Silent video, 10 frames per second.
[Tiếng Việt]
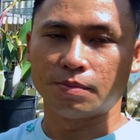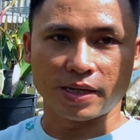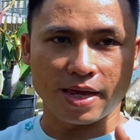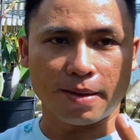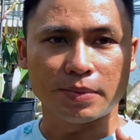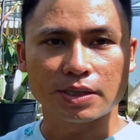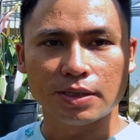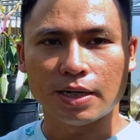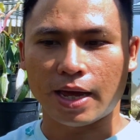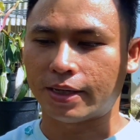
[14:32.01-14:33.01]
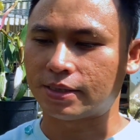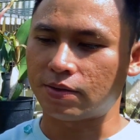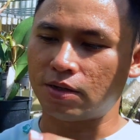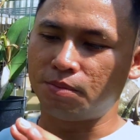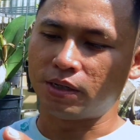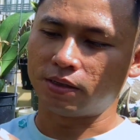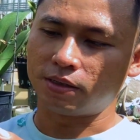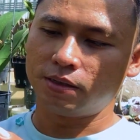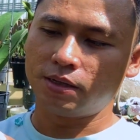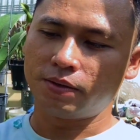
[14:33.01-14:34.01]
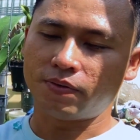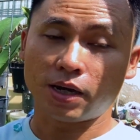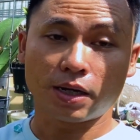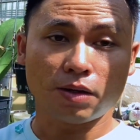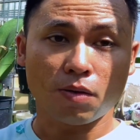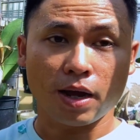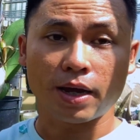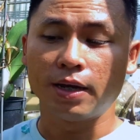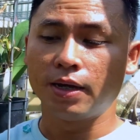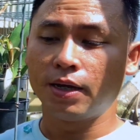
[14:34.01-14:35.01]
mình giảm nước tưới lại, sau đó mình cứ đi phân kích hoa.